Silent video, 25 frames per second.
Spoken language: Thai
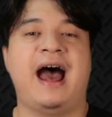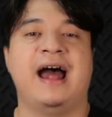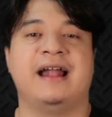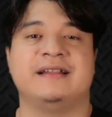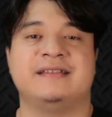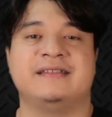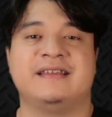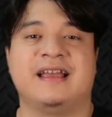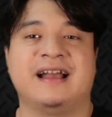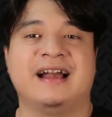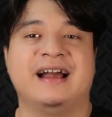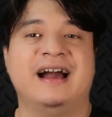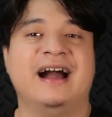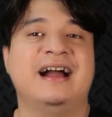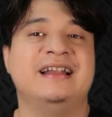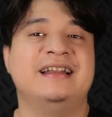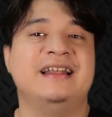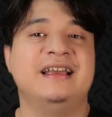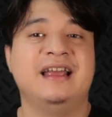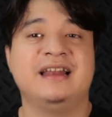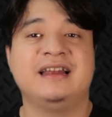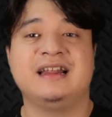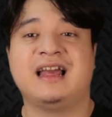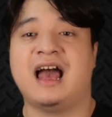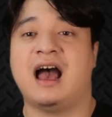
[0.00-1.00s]
อาจจะเคย
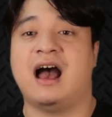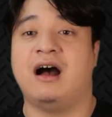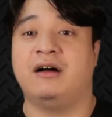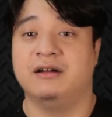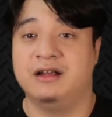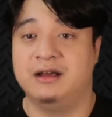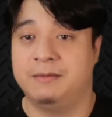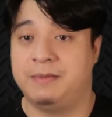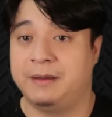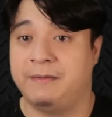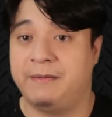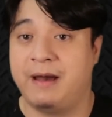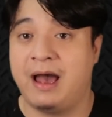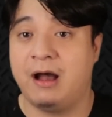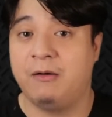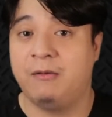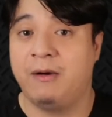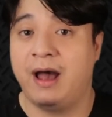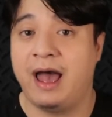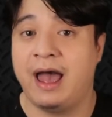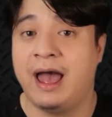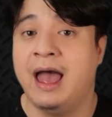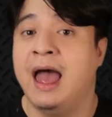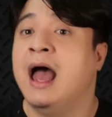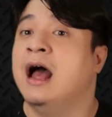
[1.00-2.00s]
ได้ยินข่าวลือไปบ้าง
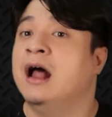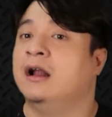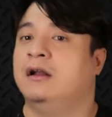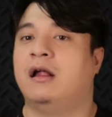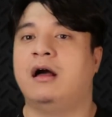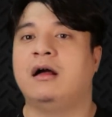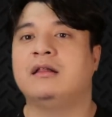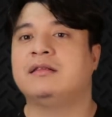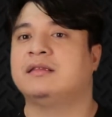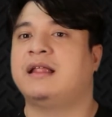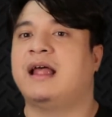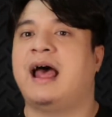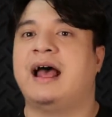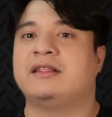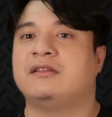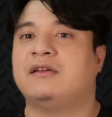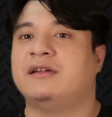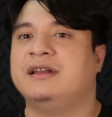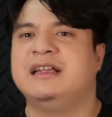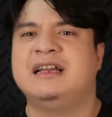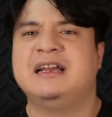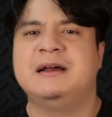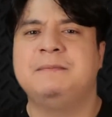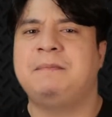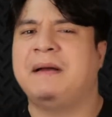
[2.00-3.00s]
ว่า Rockstar ตอ
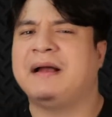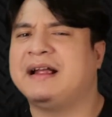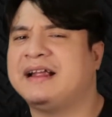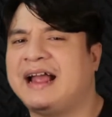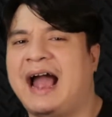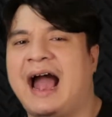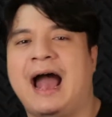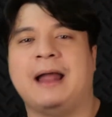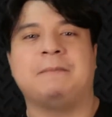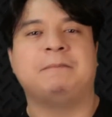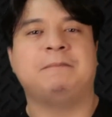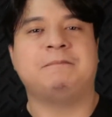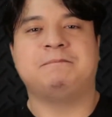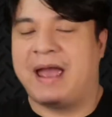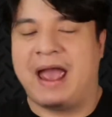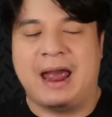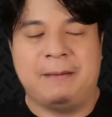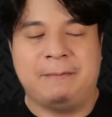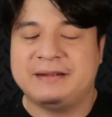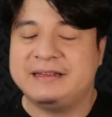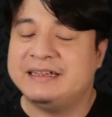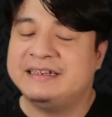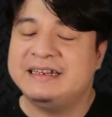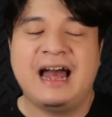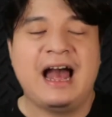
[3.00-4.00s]
นนี้คือประกาศแผน
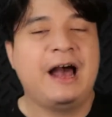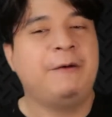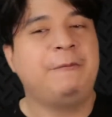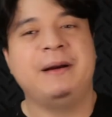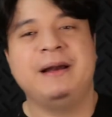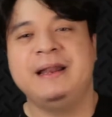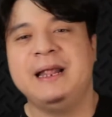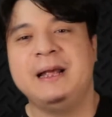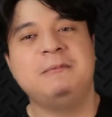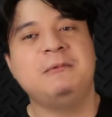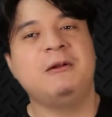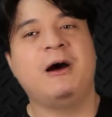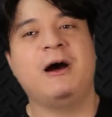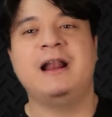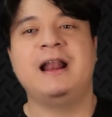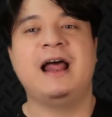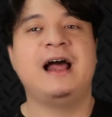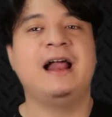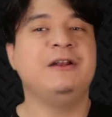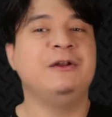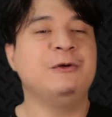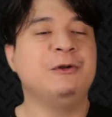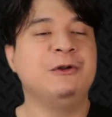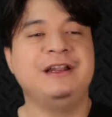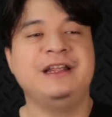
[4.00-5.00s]
พัฒนาไว้เรียบร้อยแล้
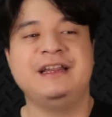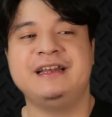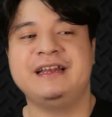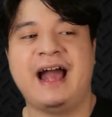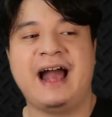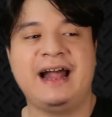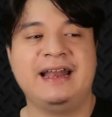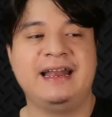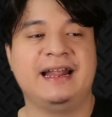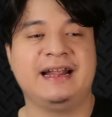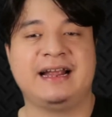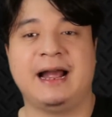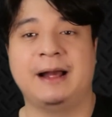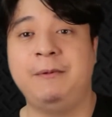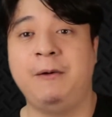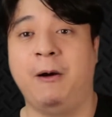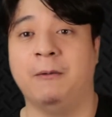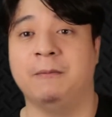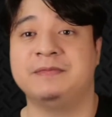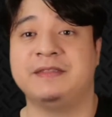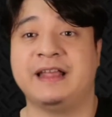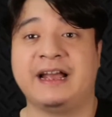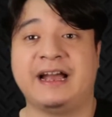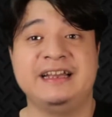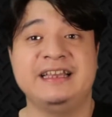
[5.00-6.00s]
วดูนี่นั่นนะครับผ
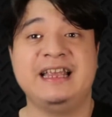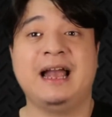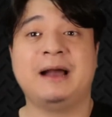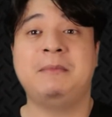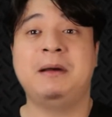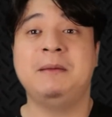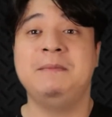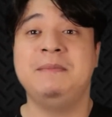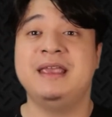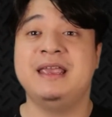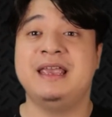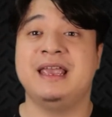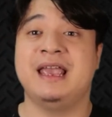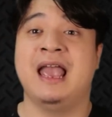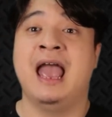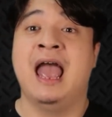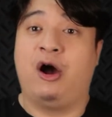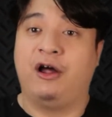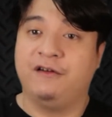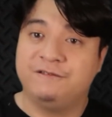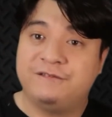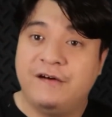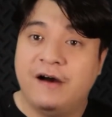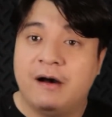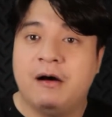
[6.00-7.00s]
ม แต่ก็ยังไม่มีค
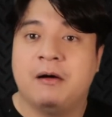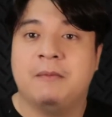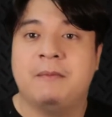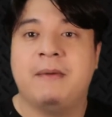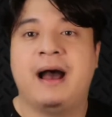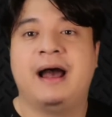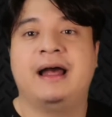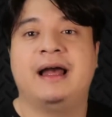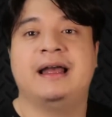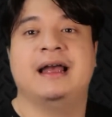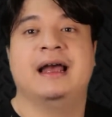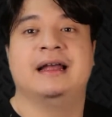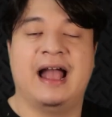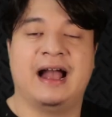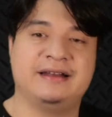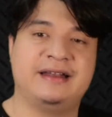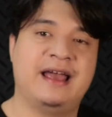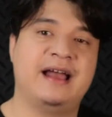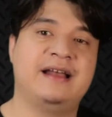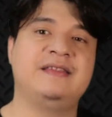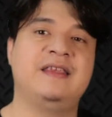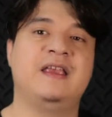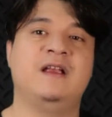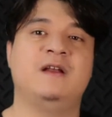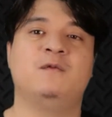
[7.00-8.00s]
อนเฟิร์มออกมาอย่าง
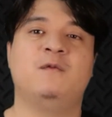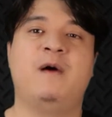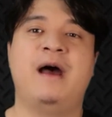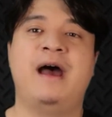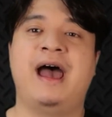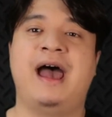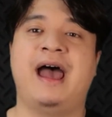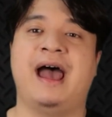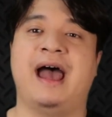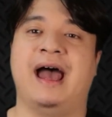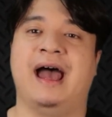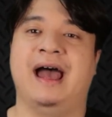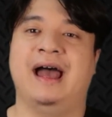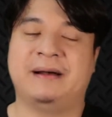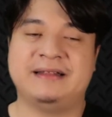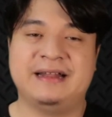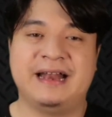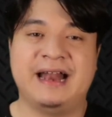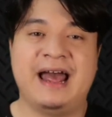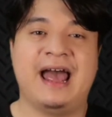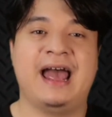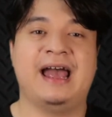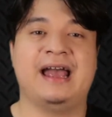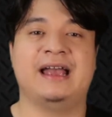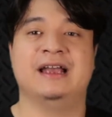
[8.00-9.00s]
แท้จริงว่าพัฒ
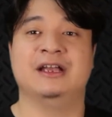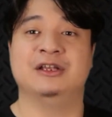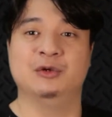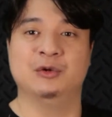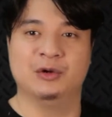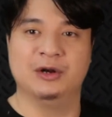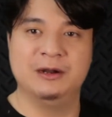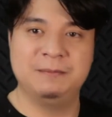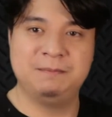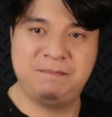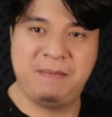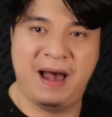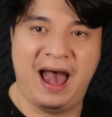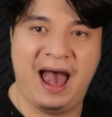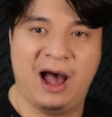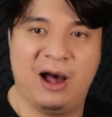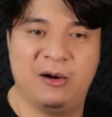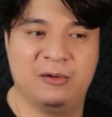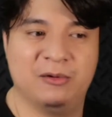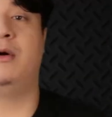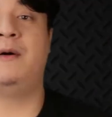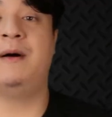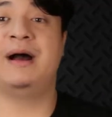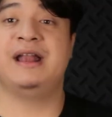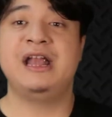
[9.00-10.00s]
นาอยู่หรือเปล่า
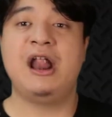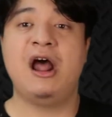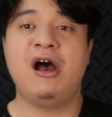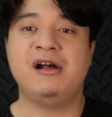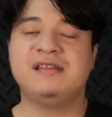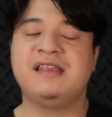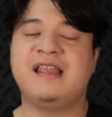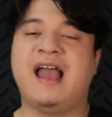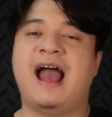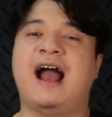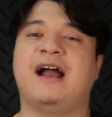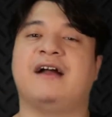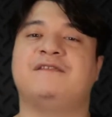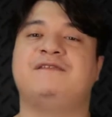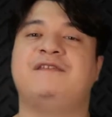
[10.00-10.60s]
เพราะว่านอกจาก